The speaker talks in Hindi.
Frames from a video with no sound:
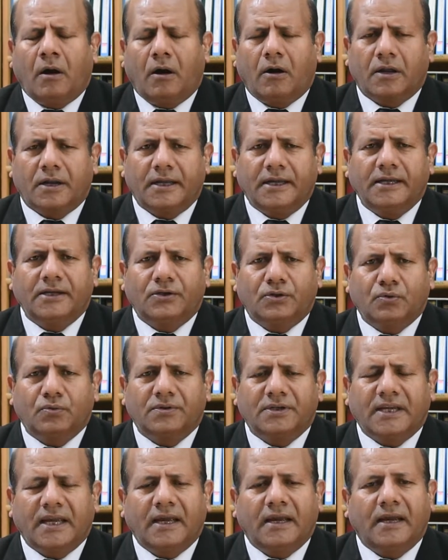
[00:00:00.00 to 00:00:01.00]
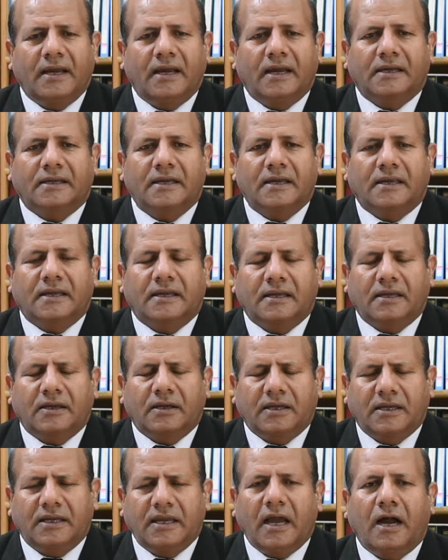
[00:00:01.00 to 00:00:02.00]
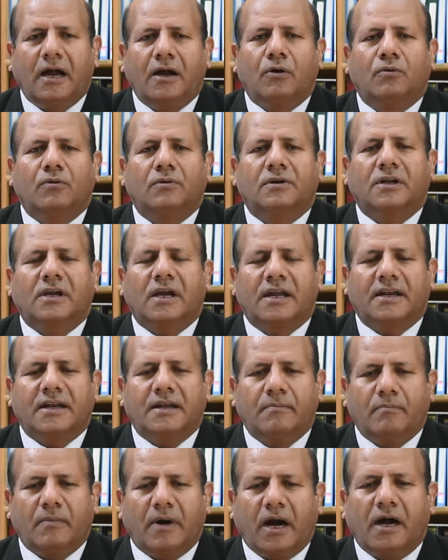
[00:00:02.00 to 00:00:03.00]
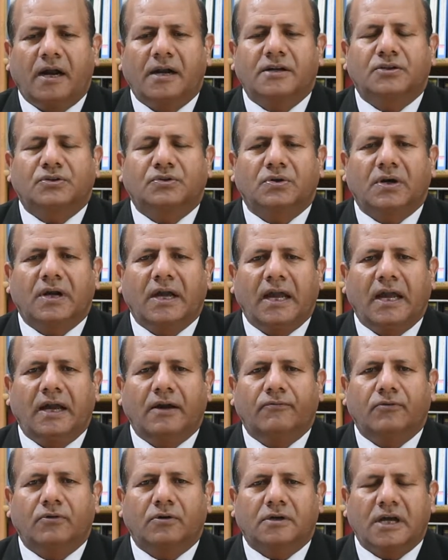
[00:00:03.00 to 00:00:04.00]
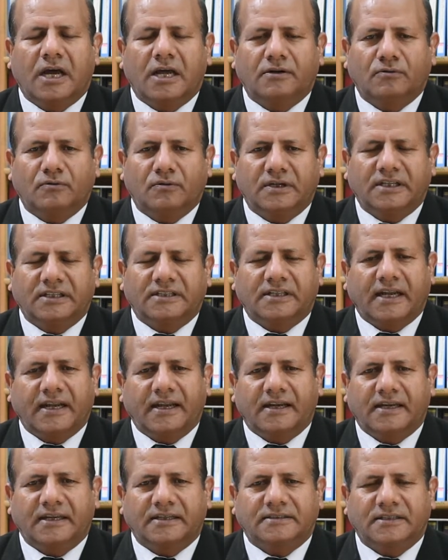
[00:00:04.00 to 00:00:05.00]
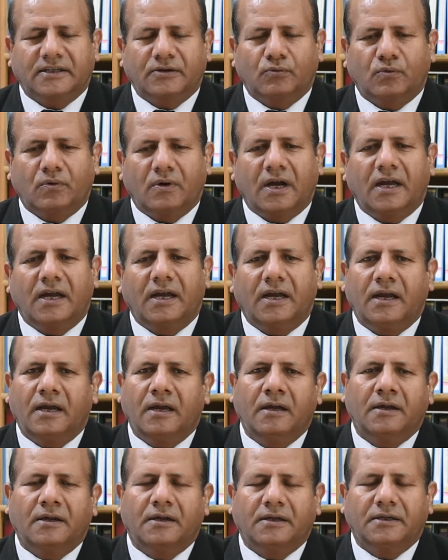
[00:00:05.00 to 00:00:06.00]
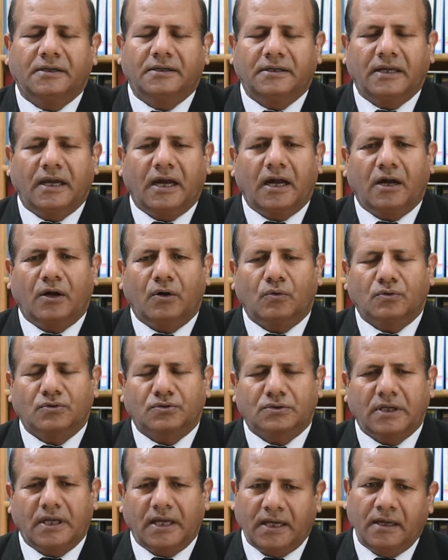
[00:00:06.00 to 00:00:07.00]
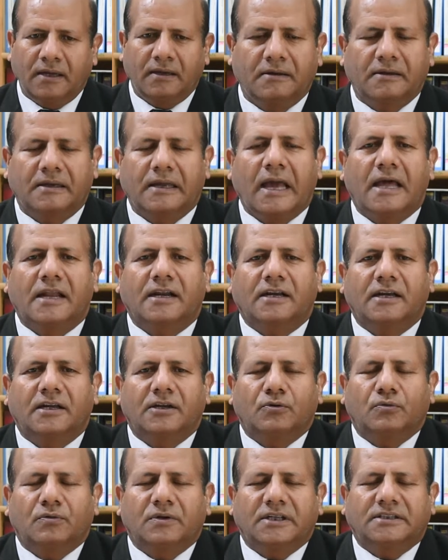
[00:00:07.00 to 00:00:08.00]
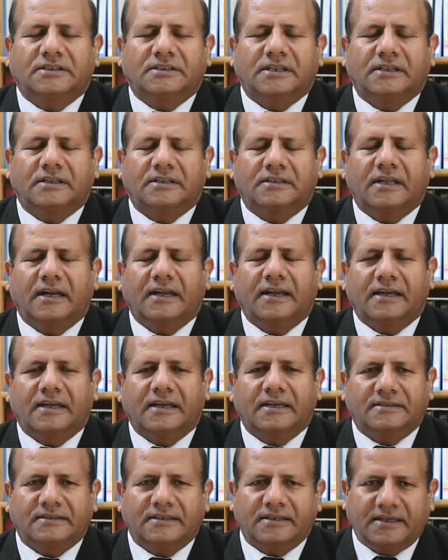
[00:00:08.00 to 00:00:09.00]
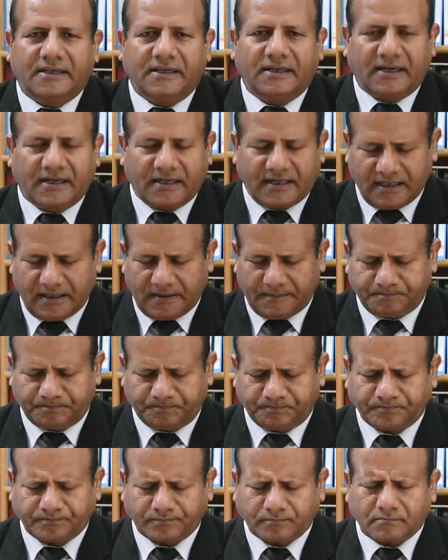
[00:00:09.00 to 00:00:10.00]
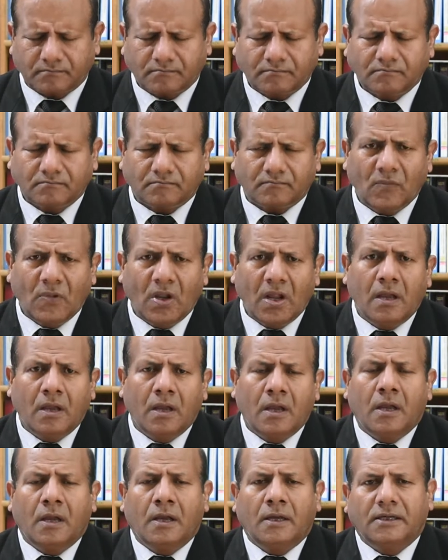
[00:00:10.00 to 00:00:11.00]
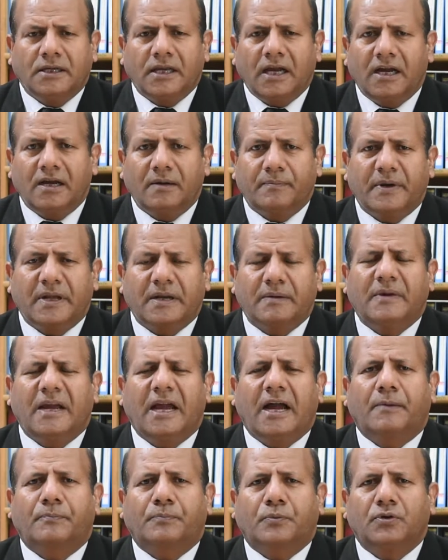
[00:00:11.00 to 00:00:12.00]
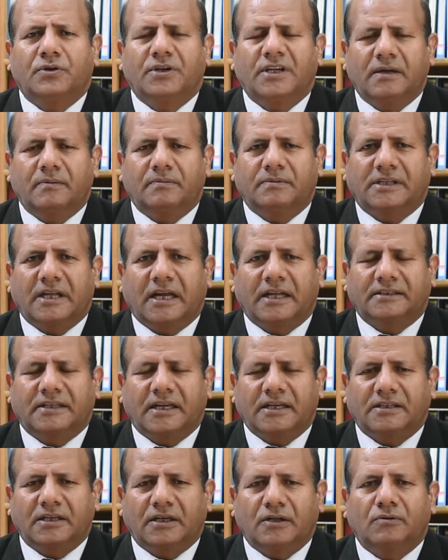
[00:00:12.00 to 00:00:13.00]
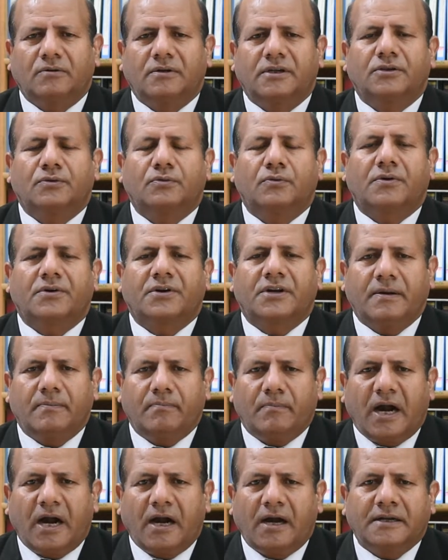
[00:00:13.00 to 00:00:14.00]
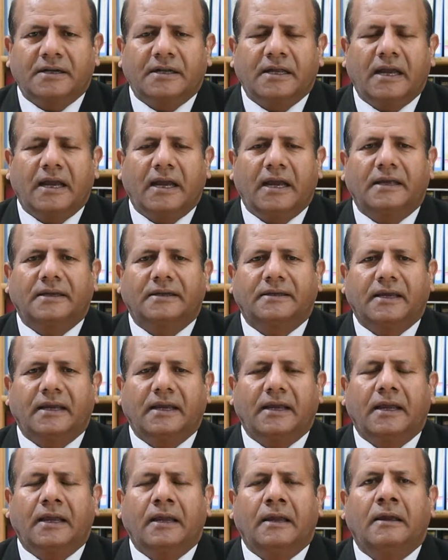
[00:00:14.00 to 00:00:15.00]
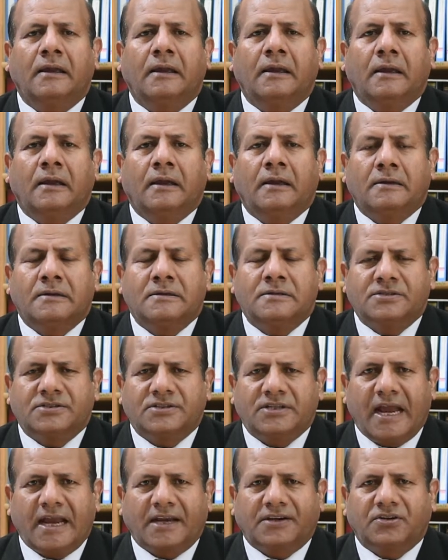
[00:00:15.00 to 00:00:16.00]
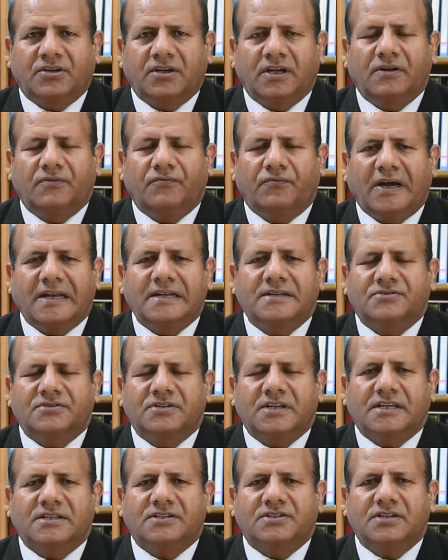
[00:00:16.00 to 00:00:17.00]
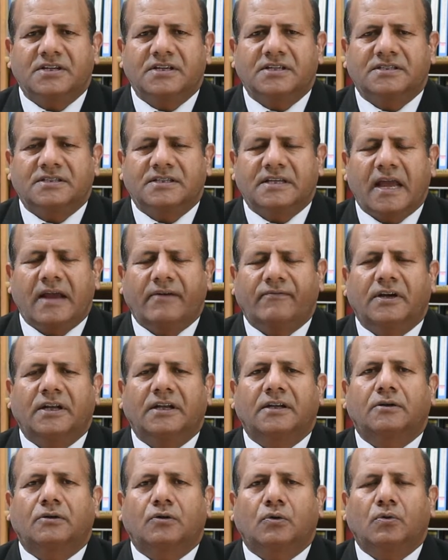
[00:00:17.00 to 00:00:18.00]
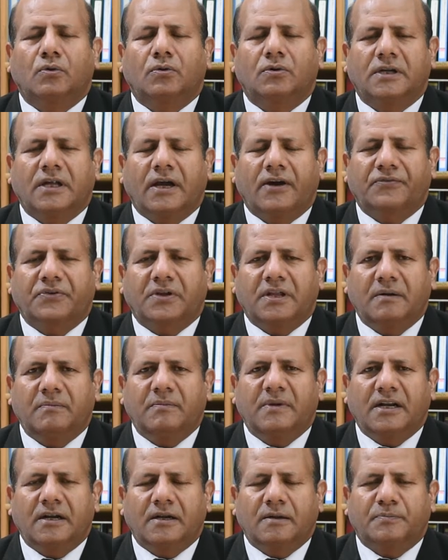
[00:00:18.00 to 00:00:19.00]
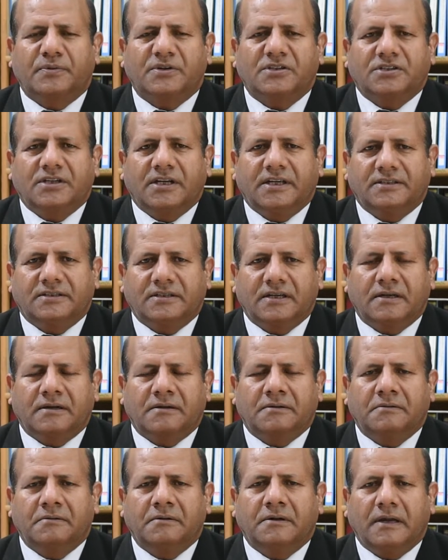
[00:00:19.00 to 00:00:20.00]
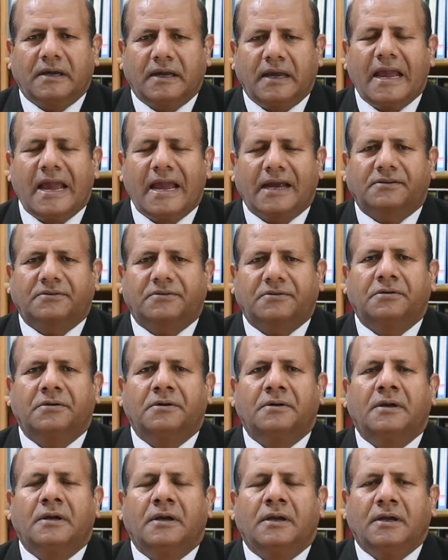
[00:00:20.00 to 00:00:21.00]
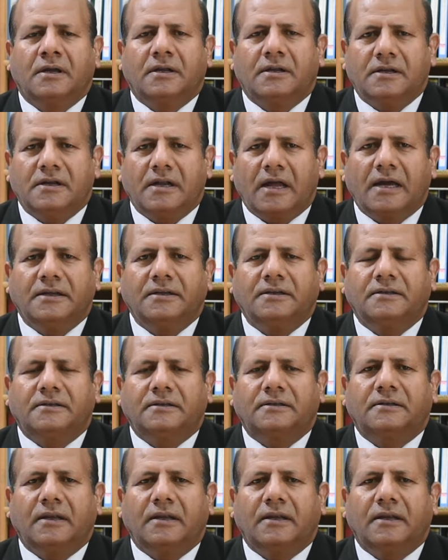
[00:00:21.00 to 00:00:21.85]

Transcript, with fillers: और इशू ये है कि क्या उनका रिमांड जो है वो कानूनी तरीके से हुआ है या उसे गैर कानूनी से तरीके से किया गया है यहाँ पर मैं आपको ये बताता चलूँ कि जो रिमांड है ये सेक्शन 167 कोड ऑफ क्रिमिनल प्रोसीजर एक्ट नाइन